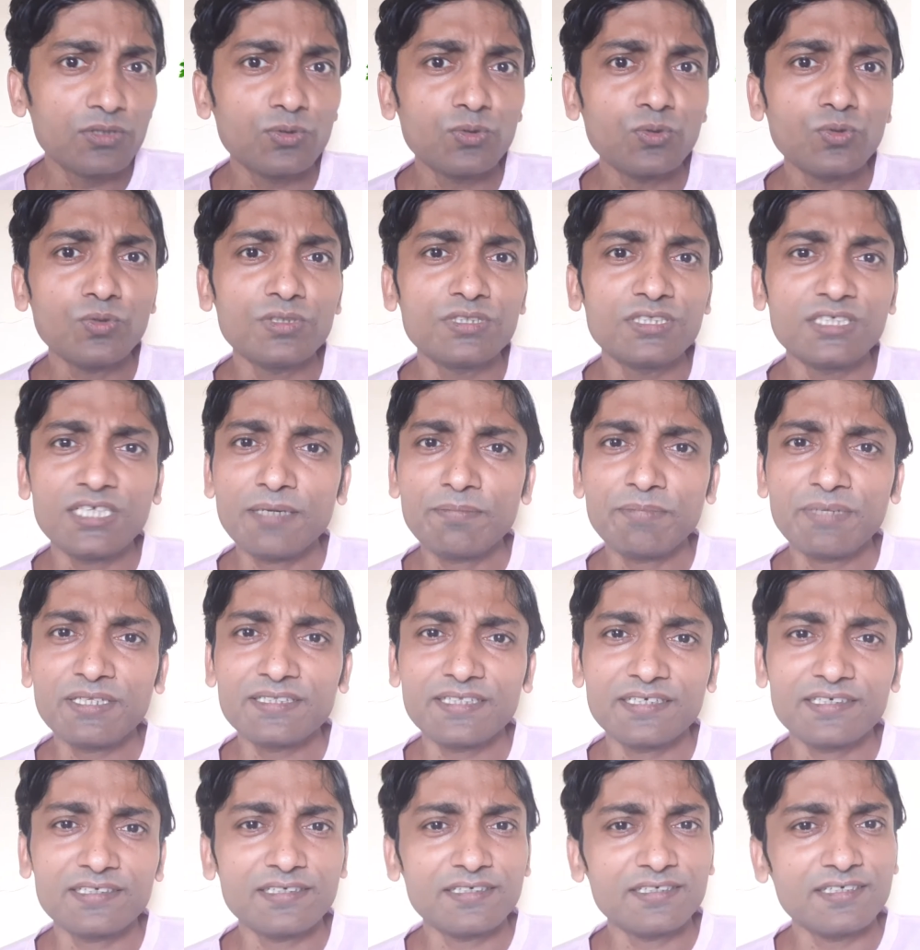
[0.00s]
तो ये मत
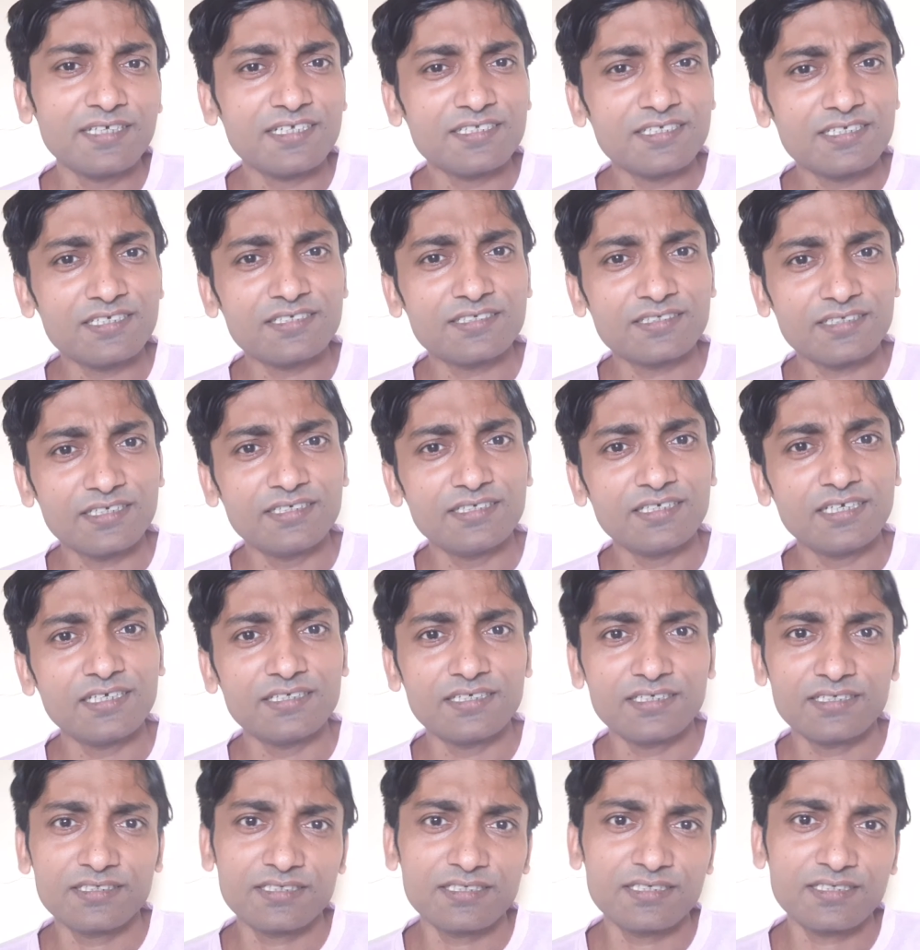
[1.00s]
देखिए कि ये चीज़ नहीं
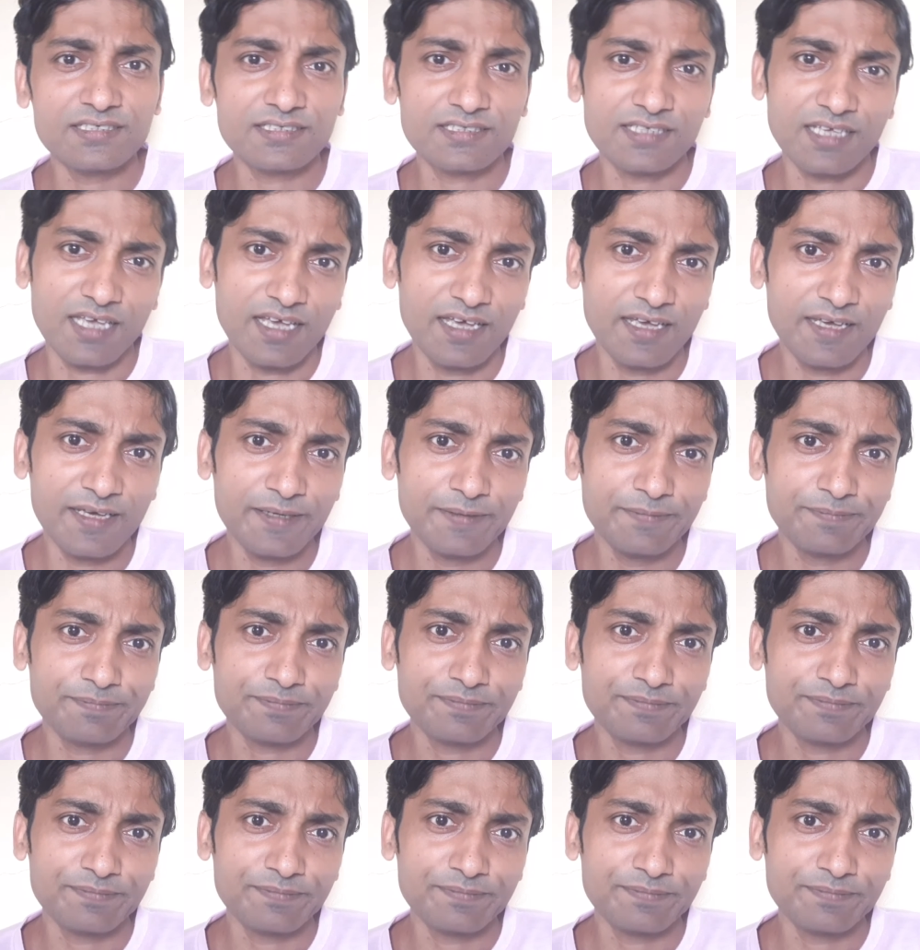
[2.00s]
है ये चीज़ है